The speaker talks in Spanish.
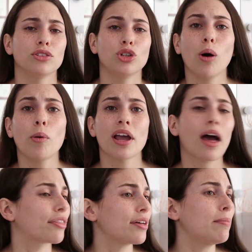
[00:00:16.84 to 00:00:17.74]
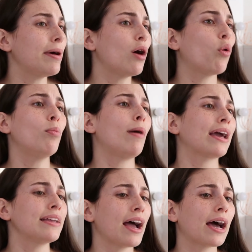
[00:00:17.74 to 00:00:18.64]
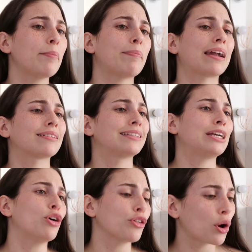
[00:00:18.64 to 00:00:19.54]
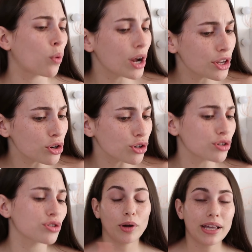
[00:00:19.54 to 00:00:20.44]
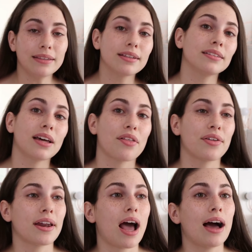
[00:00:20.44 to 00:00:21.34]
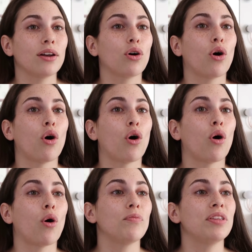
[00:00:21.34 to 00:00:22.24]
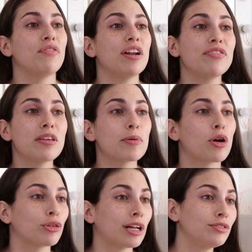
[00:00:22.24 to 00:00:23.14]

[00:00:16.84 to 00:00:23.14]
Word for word: yo voy a hacerme un maquillaje partidor de cuellos Voy a intentar hacer algo diferente pero no